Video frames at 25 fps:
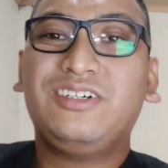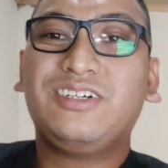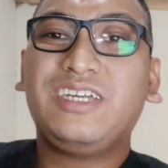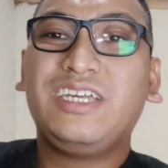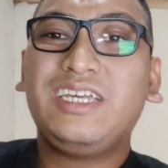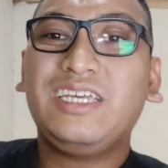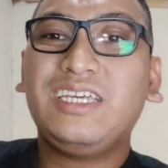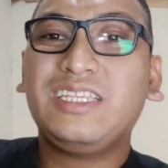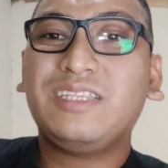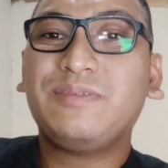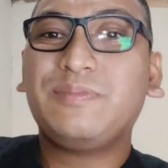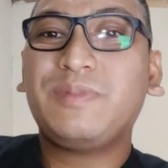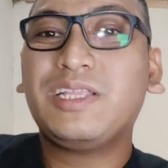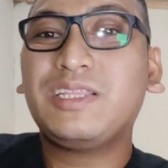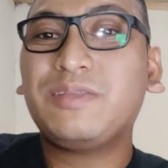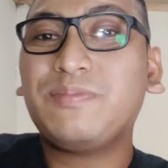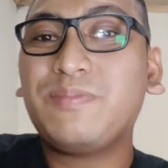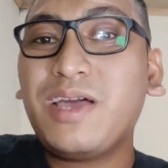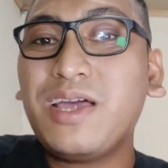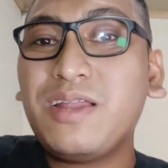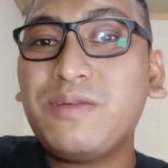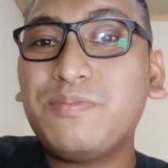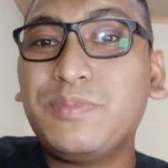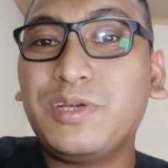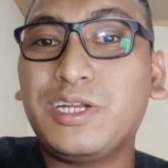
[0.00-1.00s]
Oke,
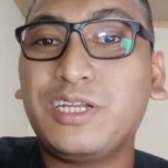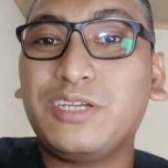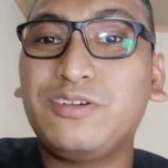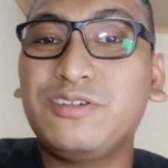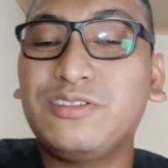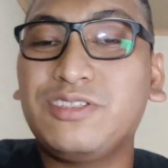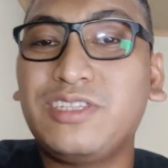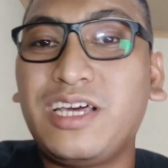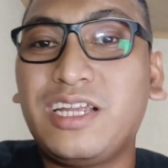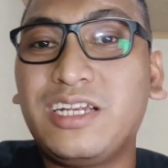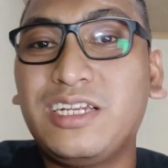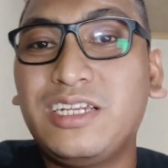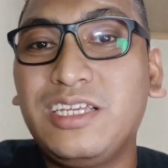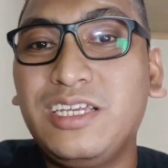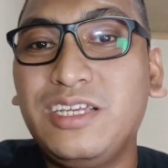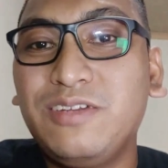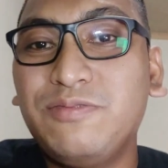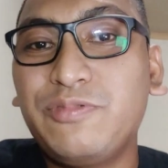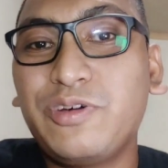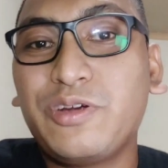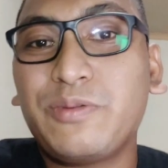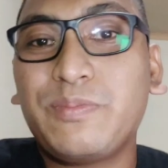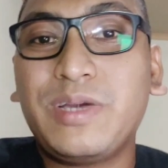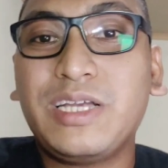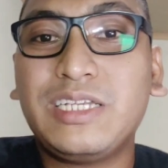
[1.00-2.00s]
teman-teman, berikut tadi
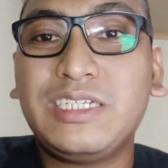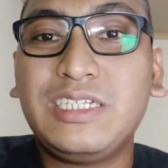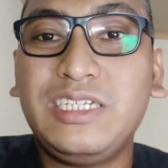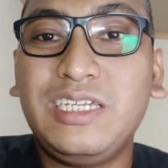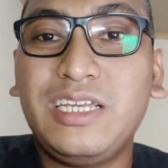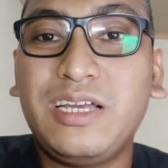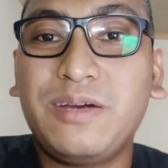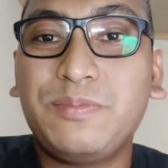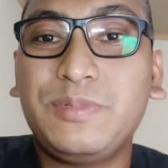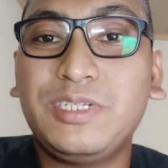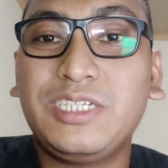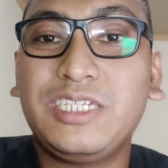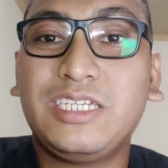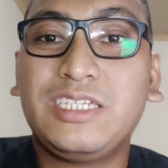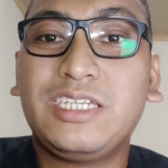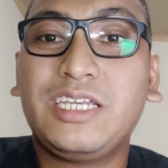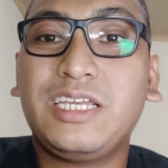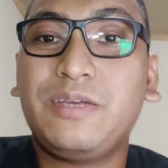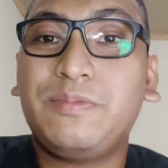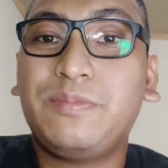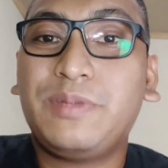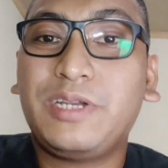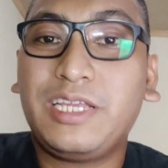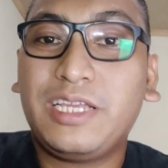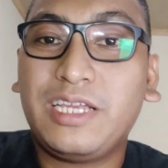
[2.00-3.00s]
informasi yang bisa
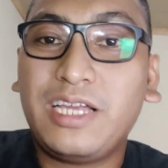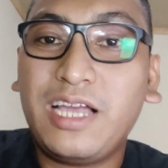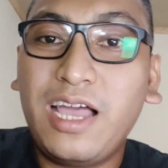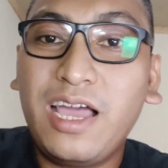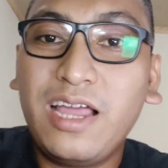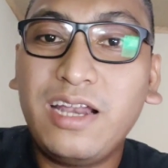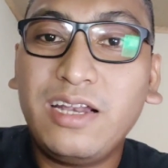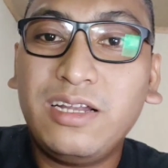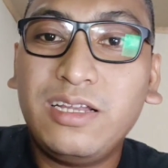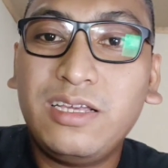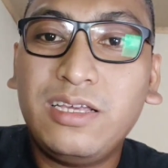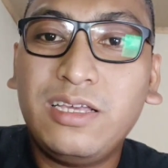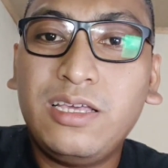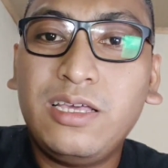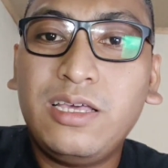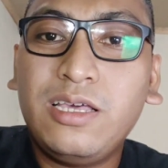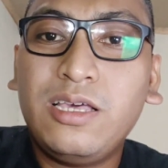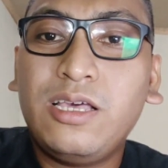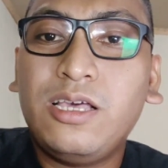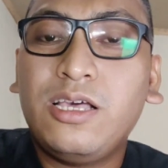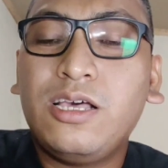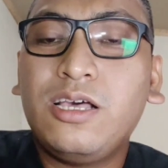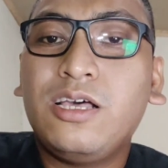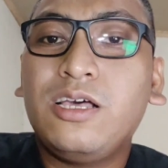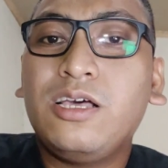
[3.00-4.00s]
saya berikan.
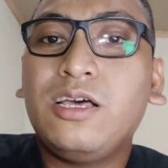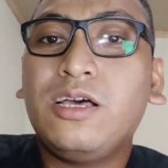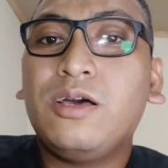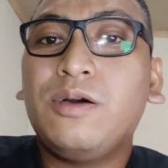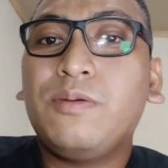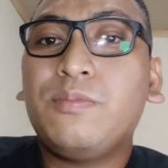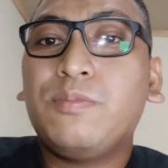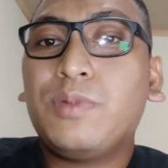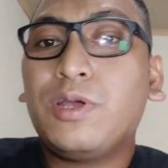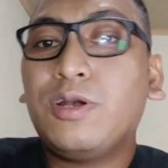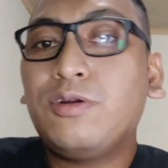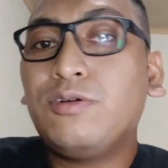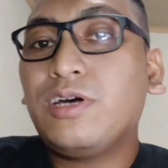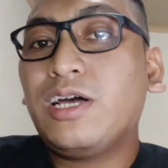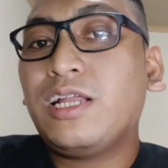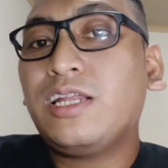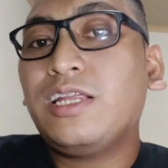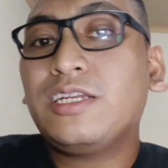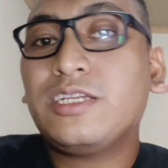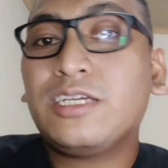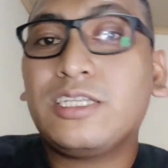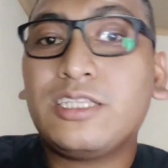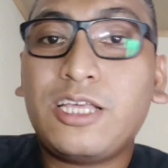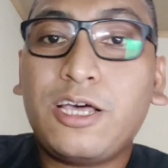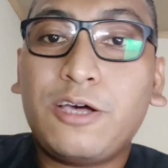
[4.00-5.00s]
Perlu
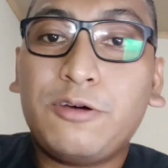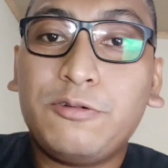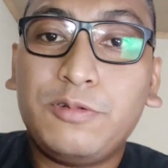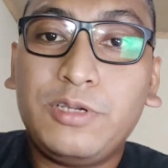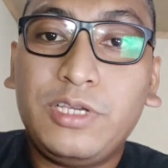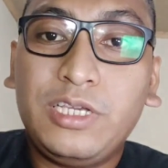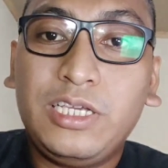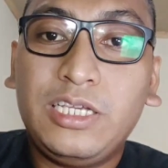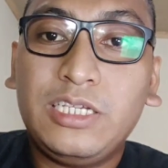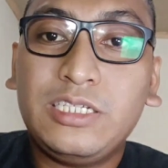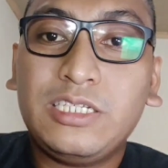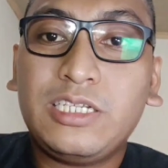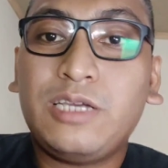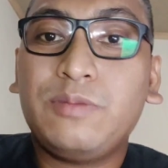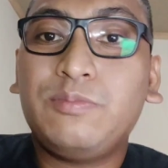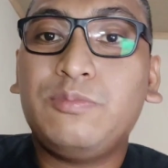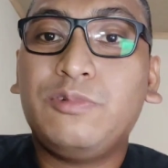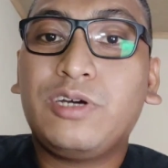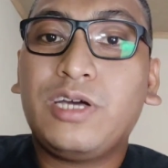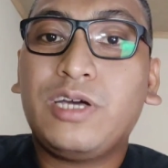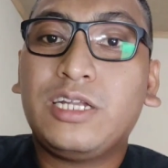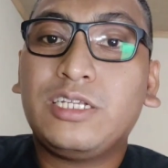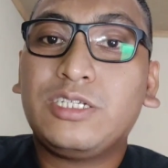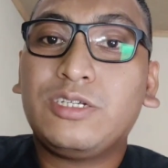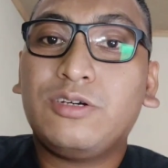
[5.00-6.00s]
kalian ketahui, saya
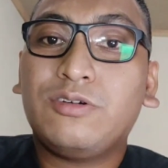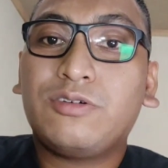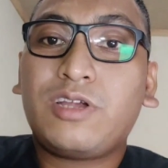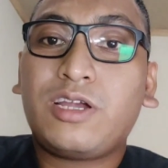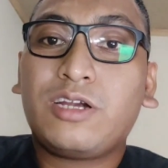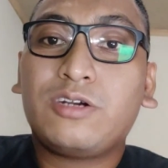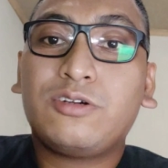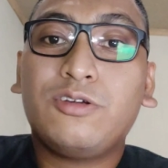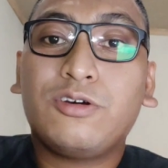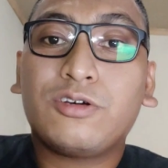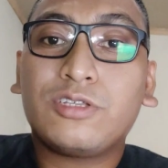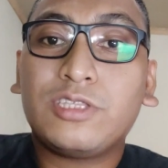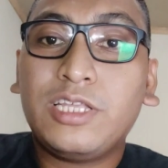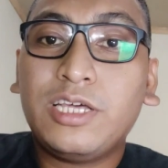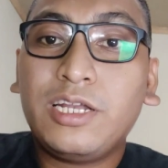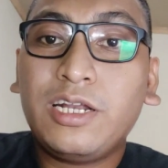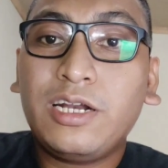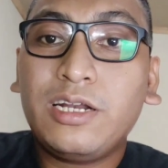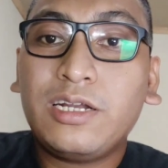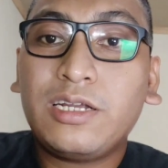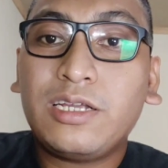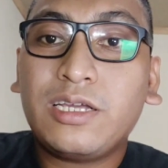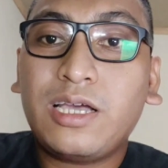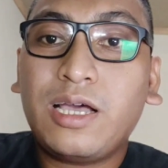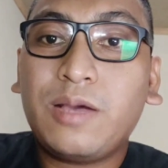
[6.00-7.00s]
bukan seorang
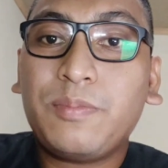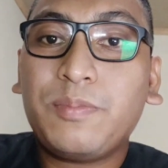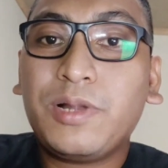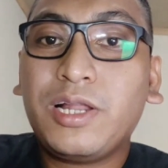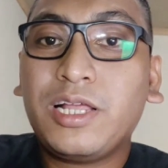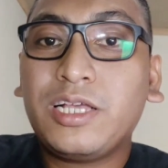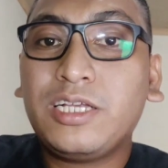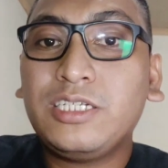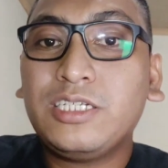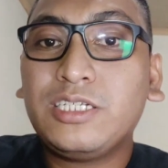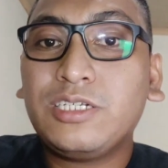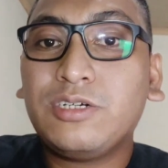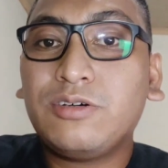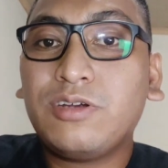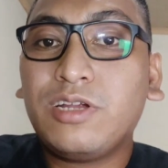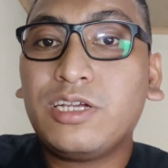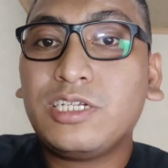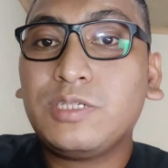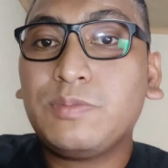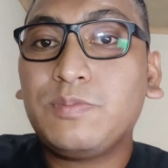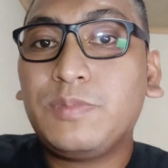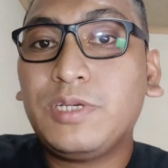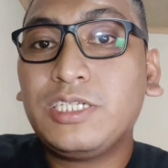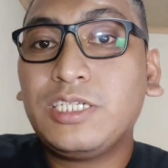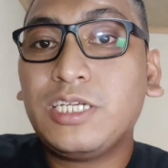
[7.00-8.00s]
dokter, apalagi
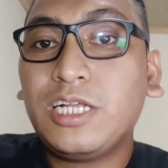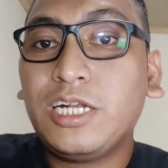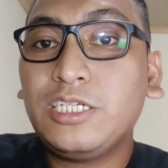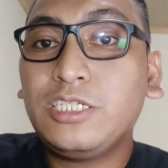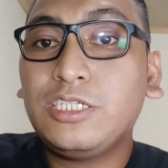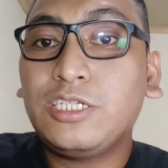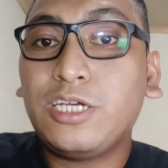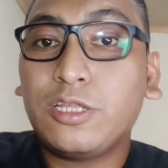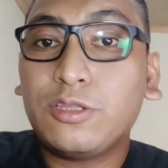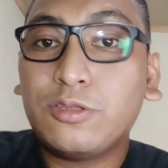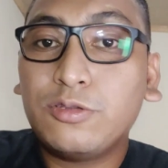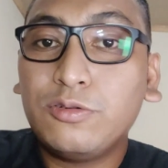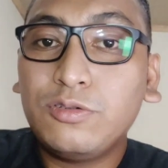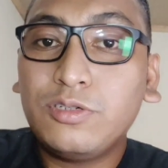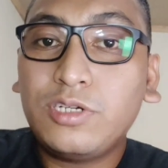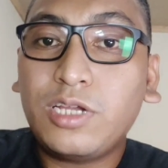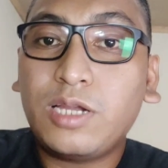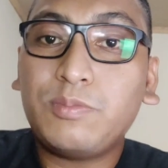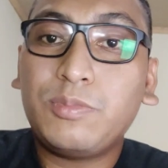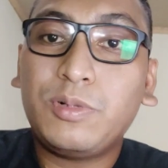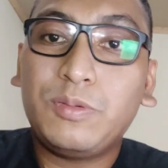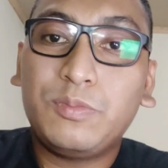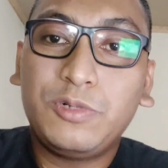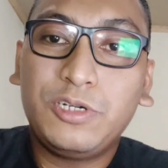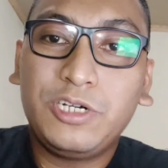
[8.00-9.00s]
seorang spesialis jantung
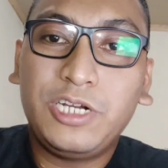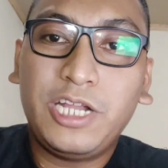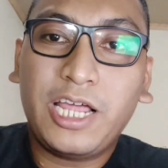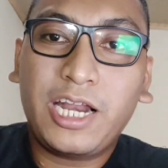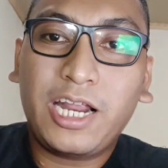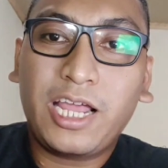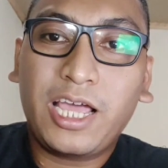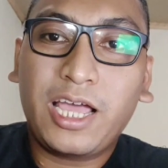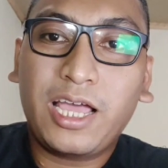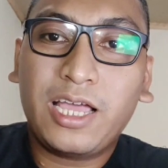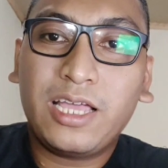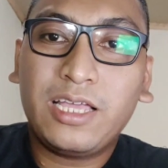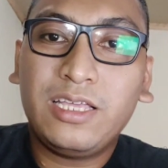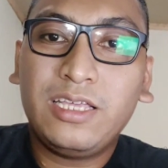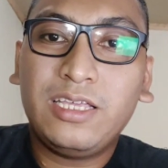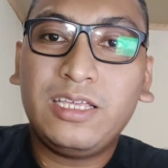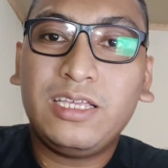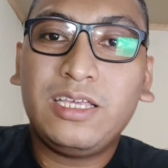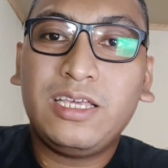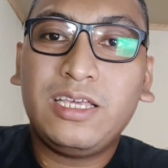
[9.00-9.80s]
dan pembuluh darah.